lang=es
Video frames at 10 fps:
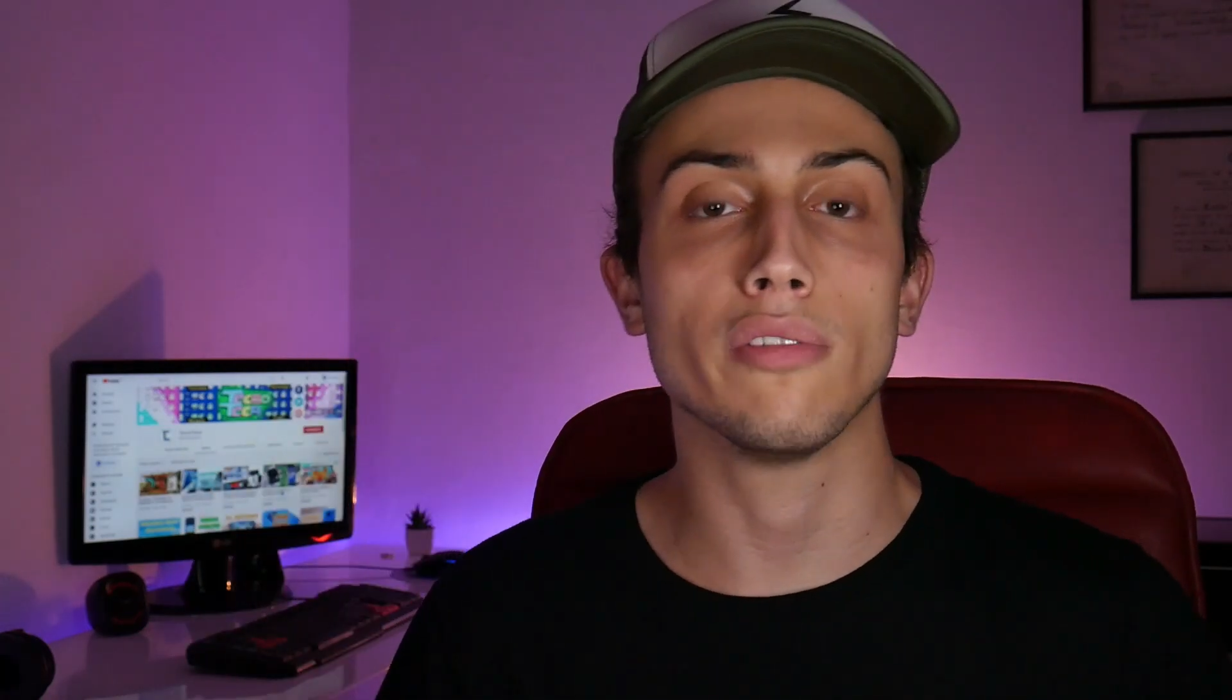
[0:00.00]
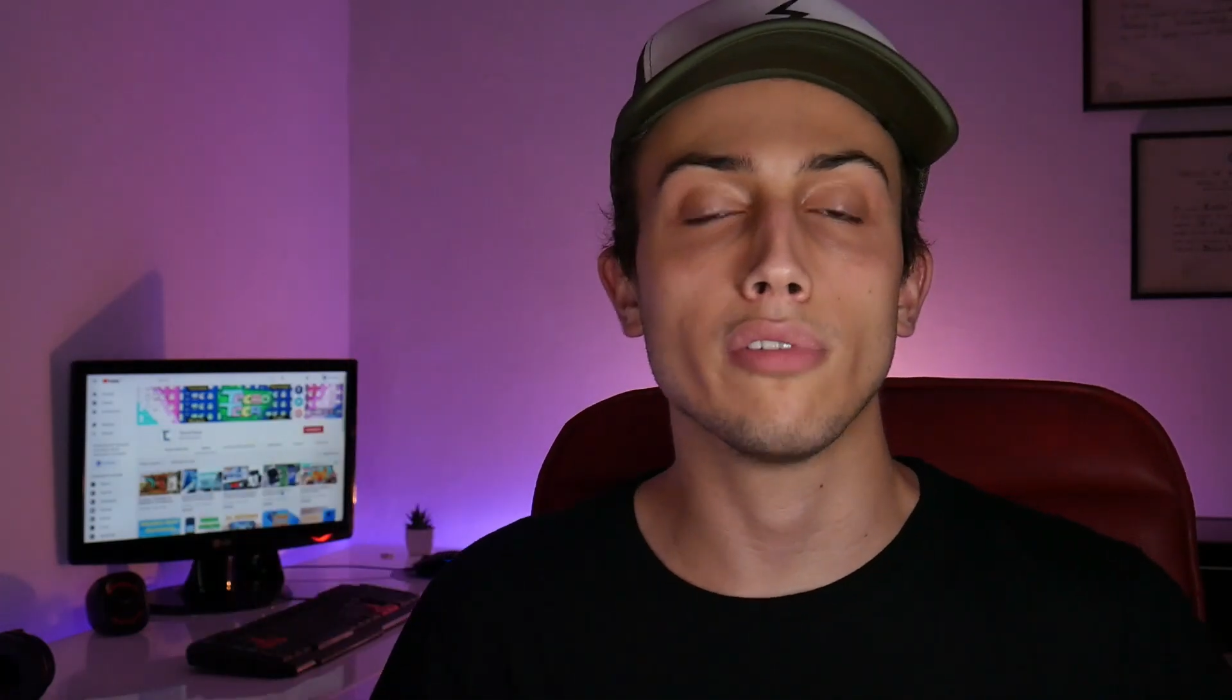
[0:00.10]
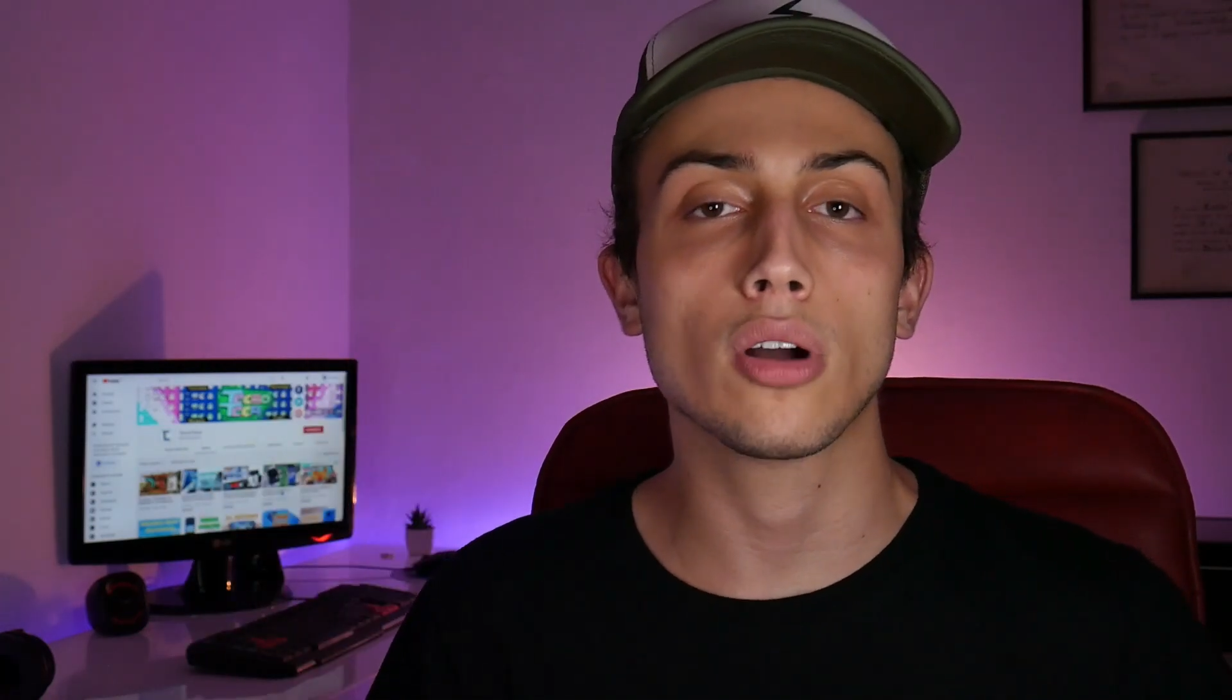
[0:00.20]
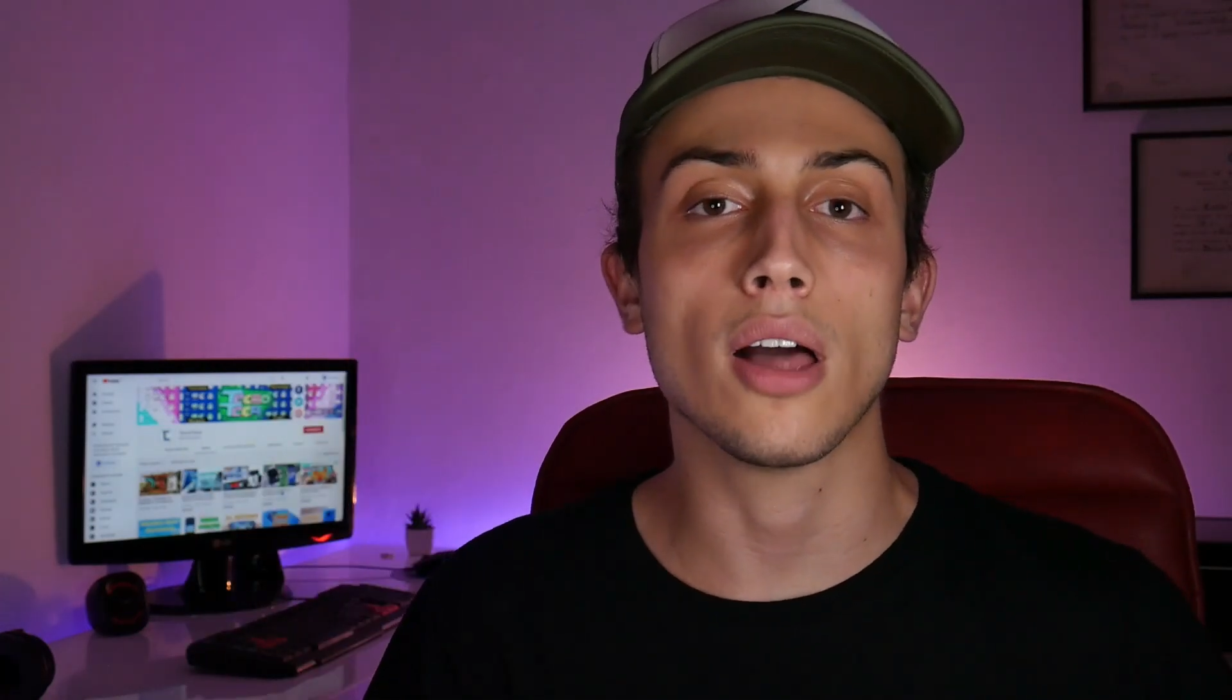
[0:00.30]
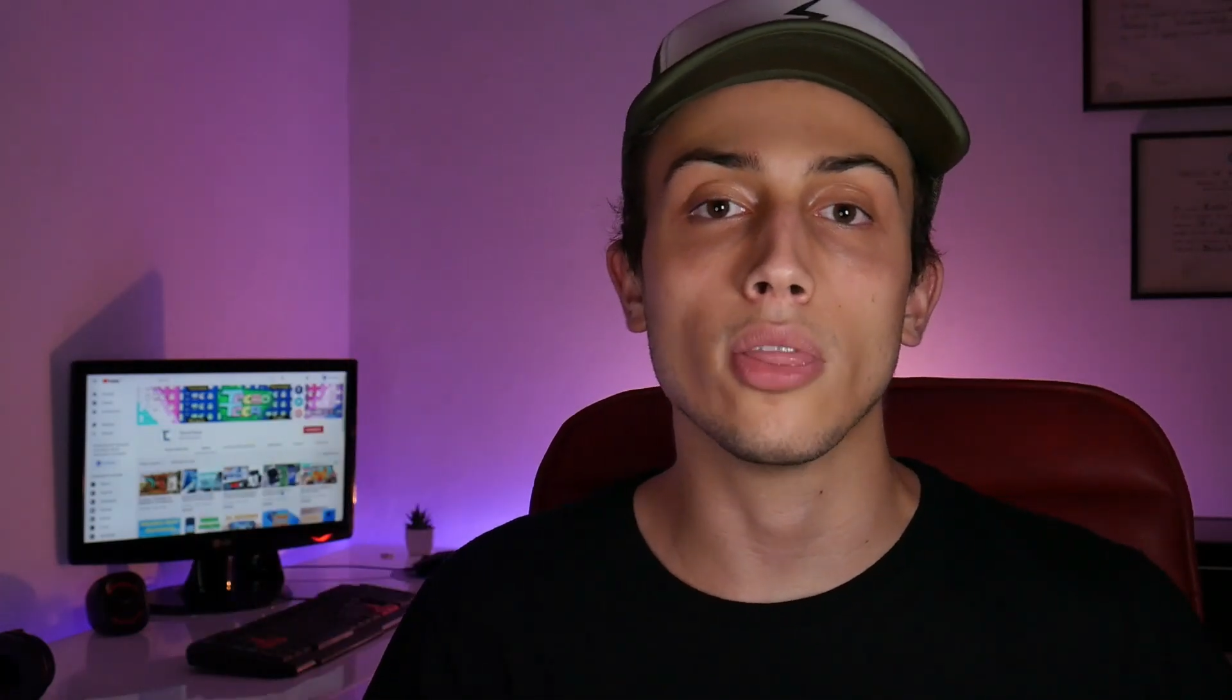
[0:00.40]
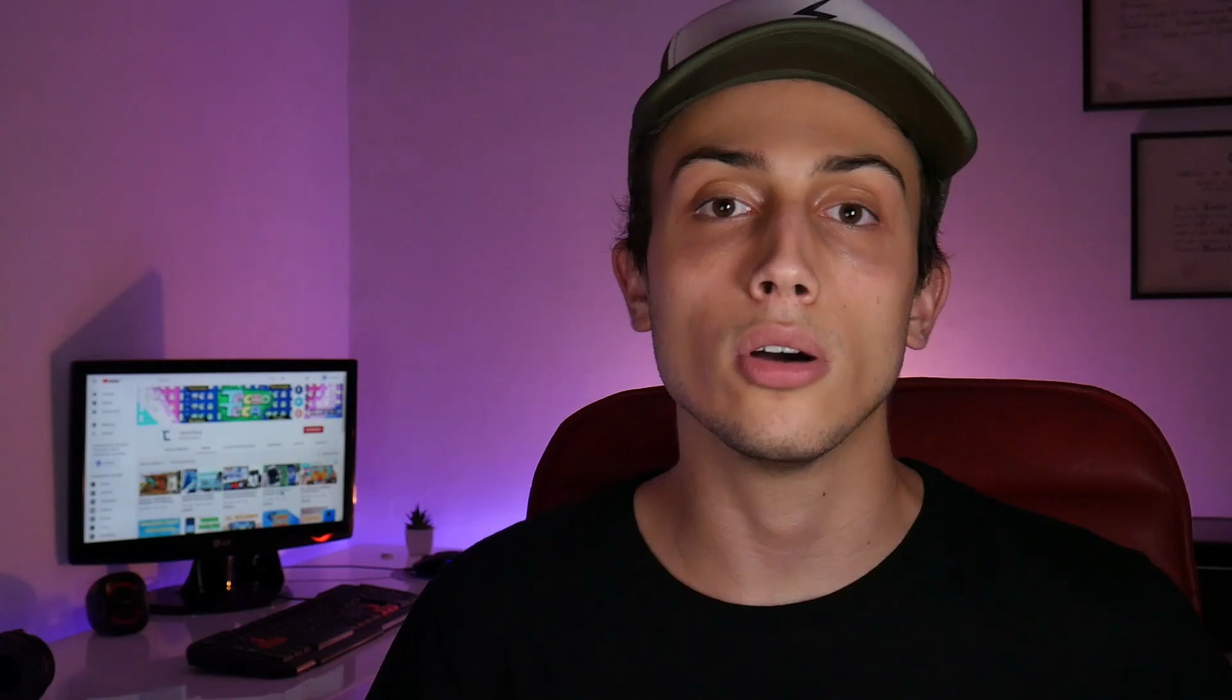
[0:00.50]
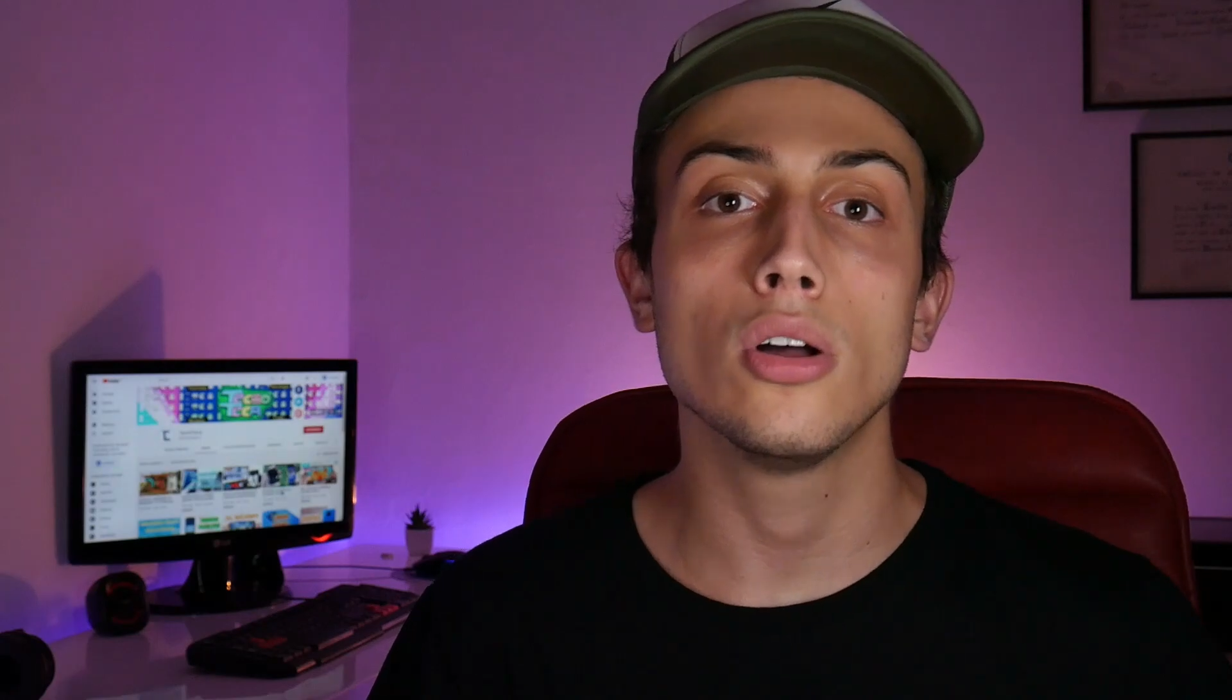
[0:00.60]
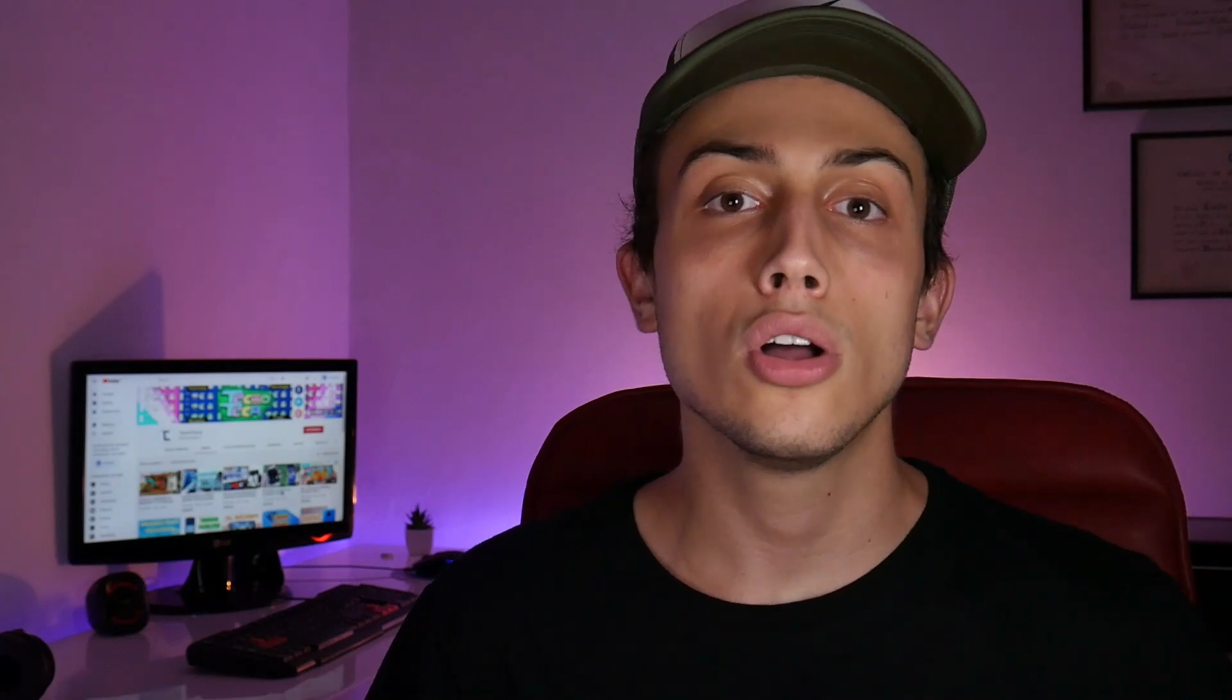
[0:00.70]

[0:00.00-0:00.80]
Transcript: enfocando